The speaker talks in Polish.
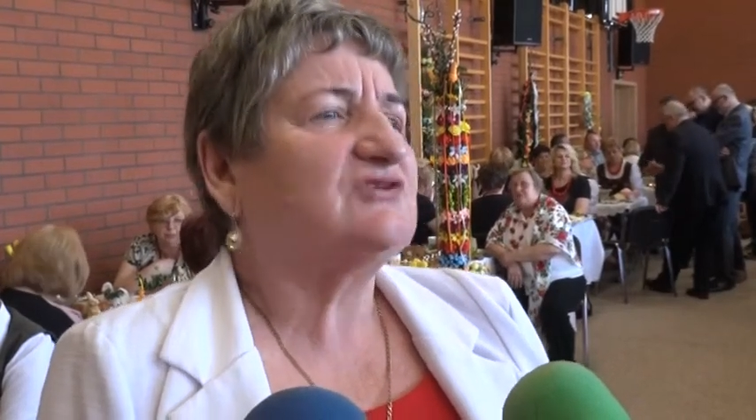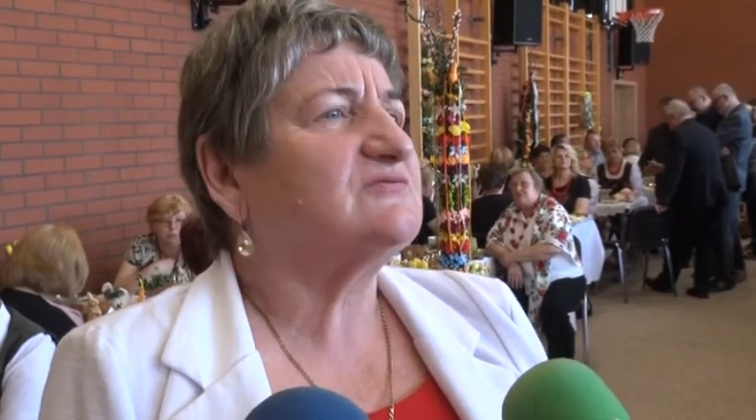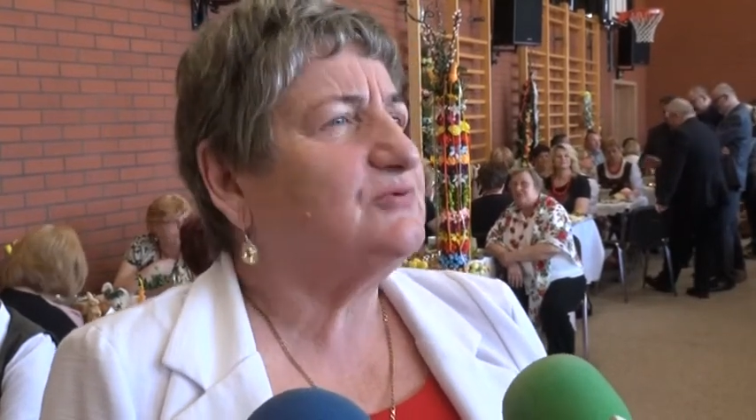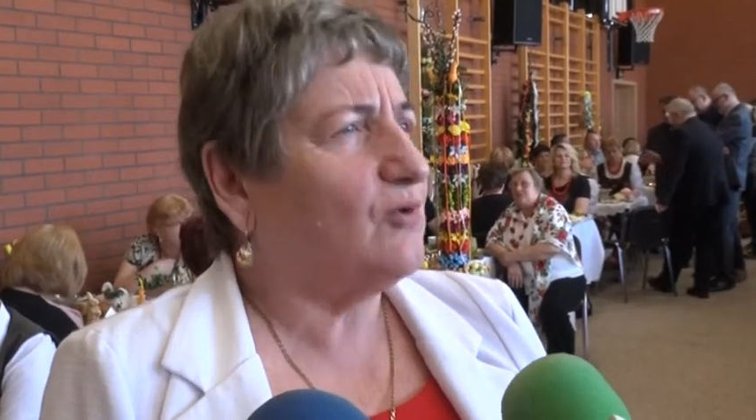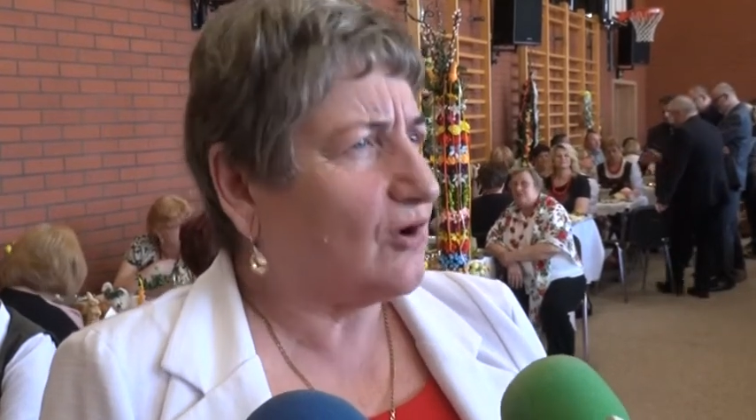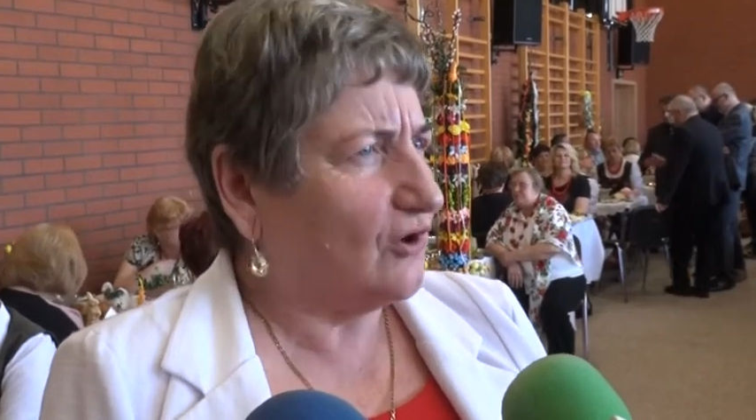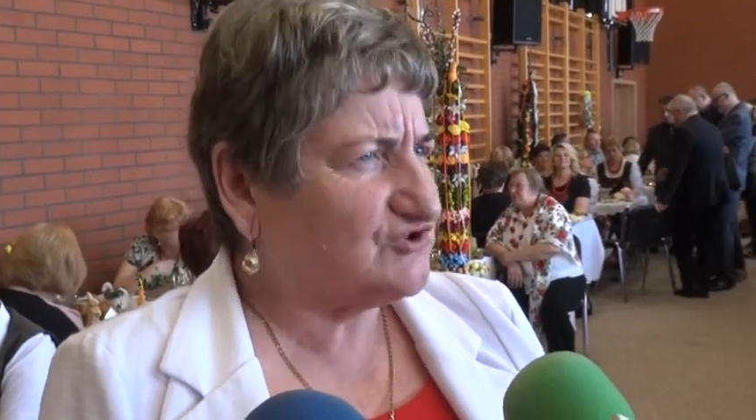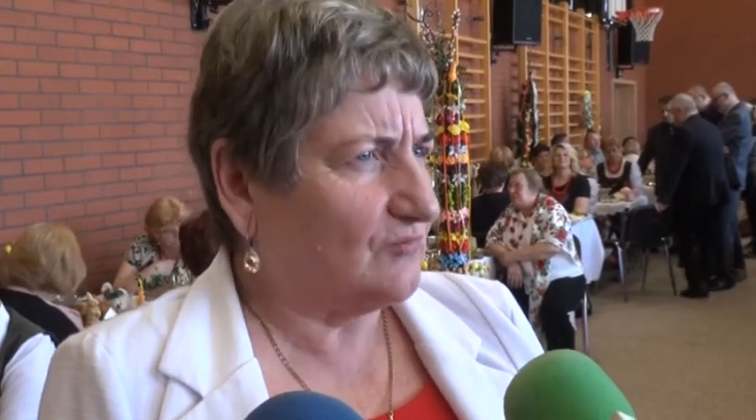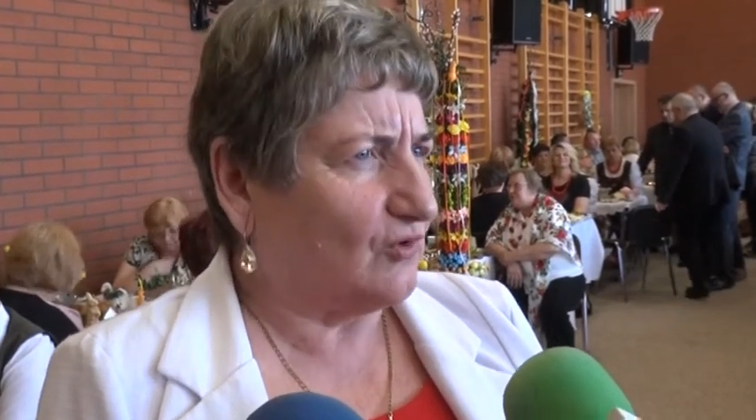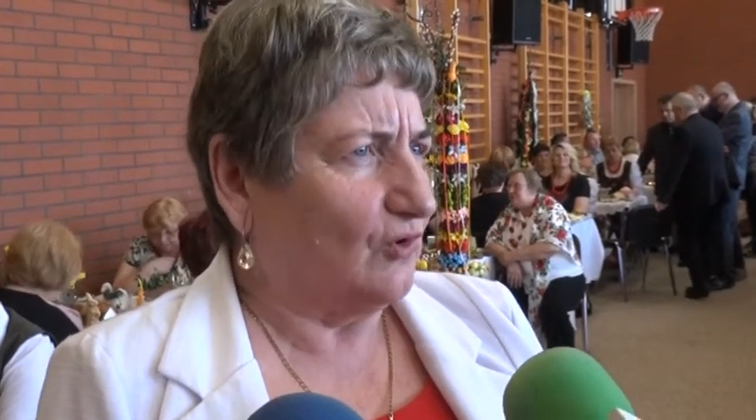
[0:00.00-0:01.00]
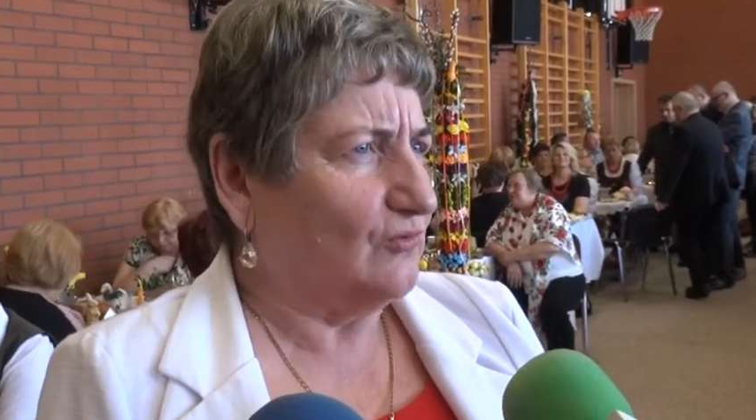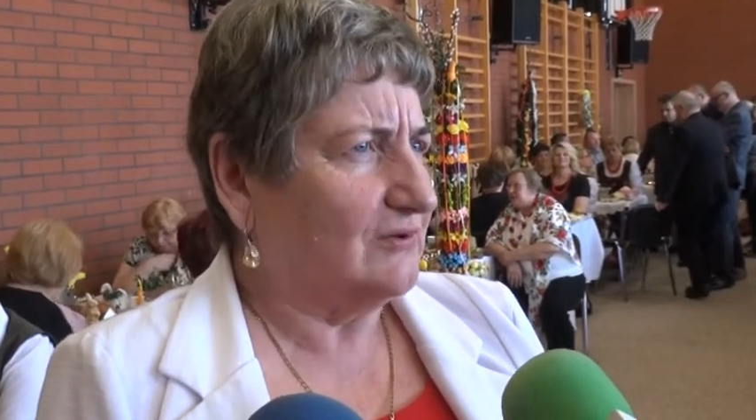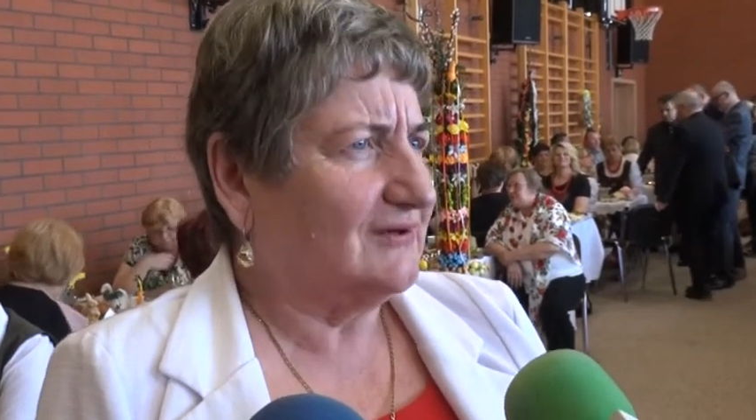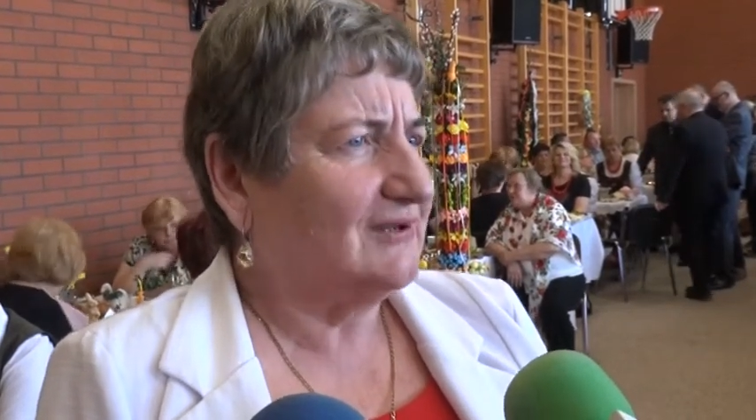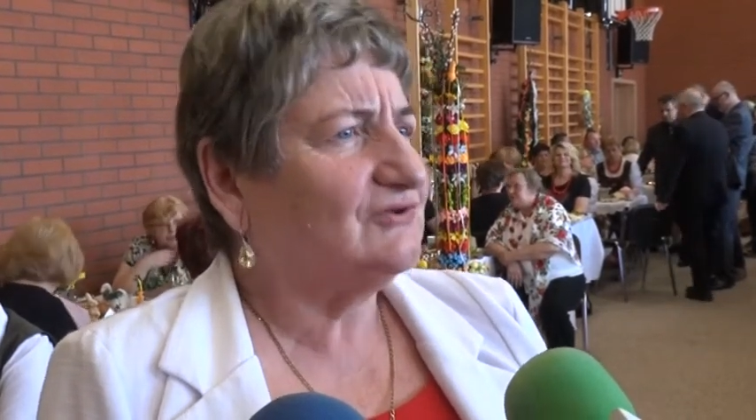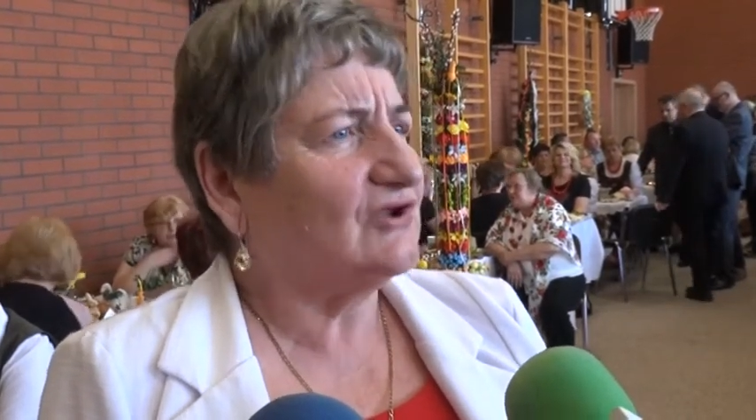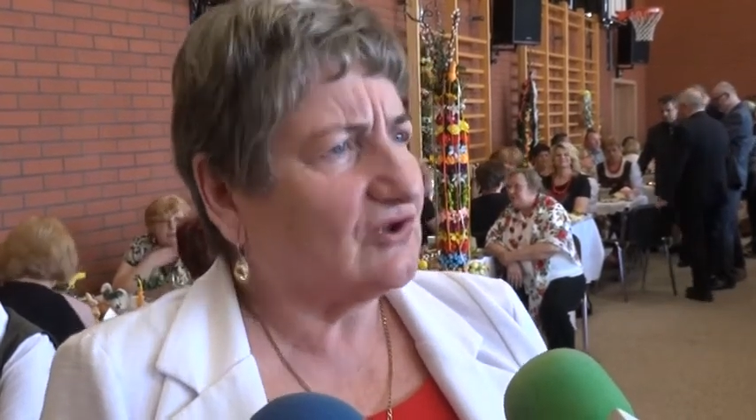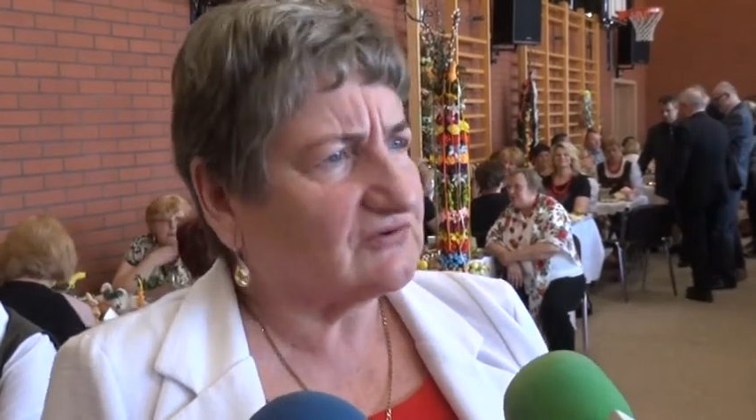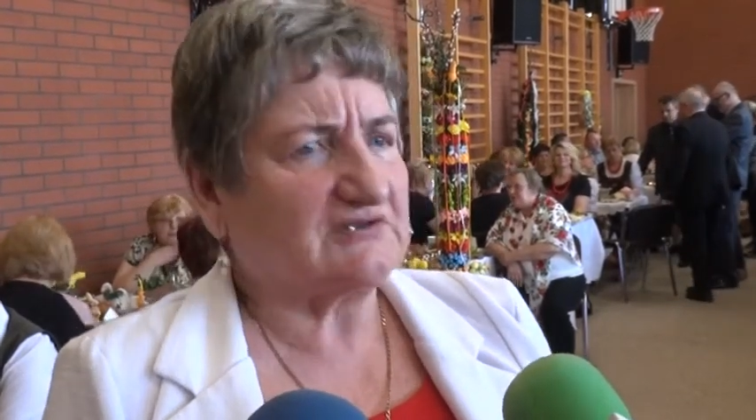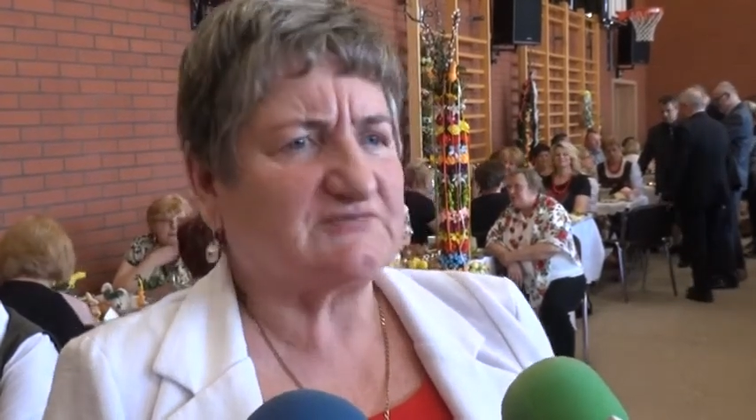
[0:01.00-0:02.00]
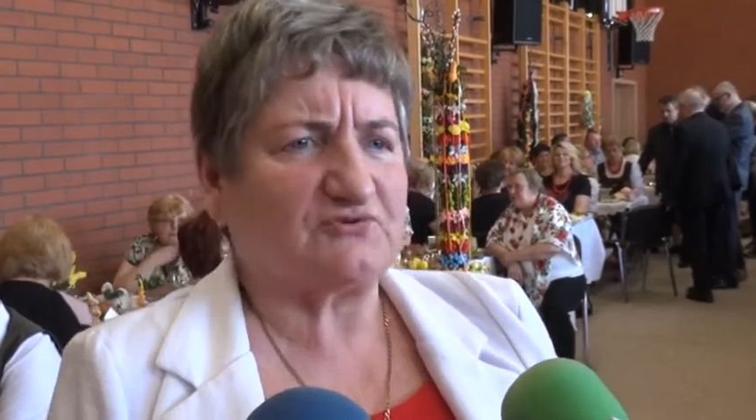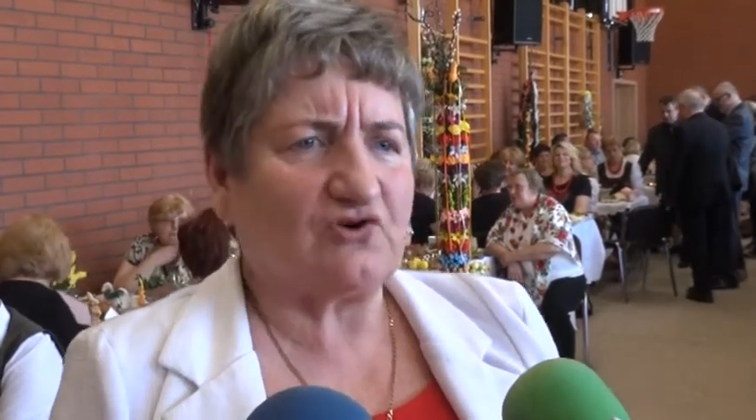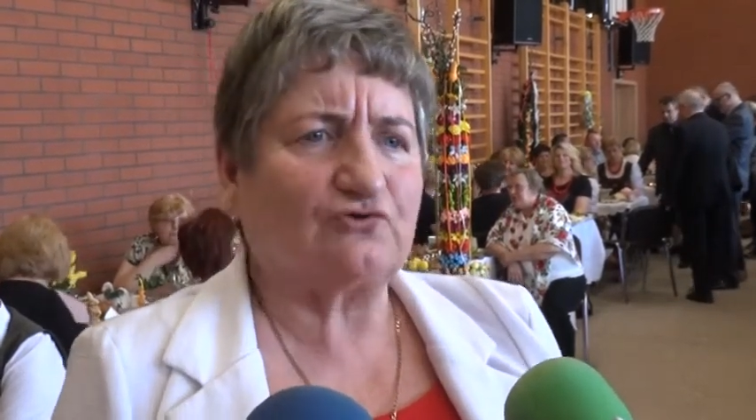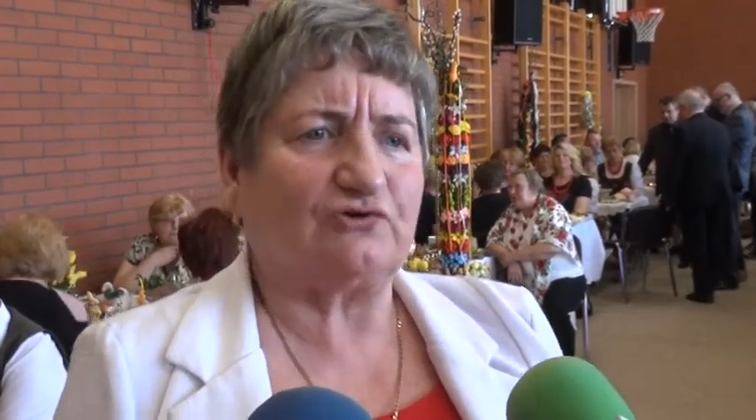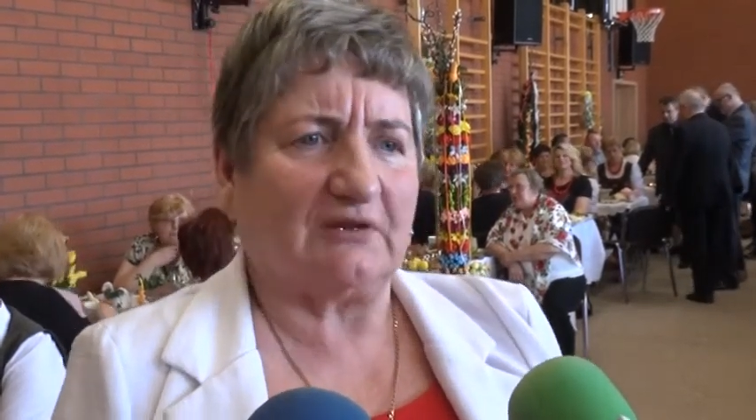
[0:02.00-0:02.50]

było 8 kół. No to to z początku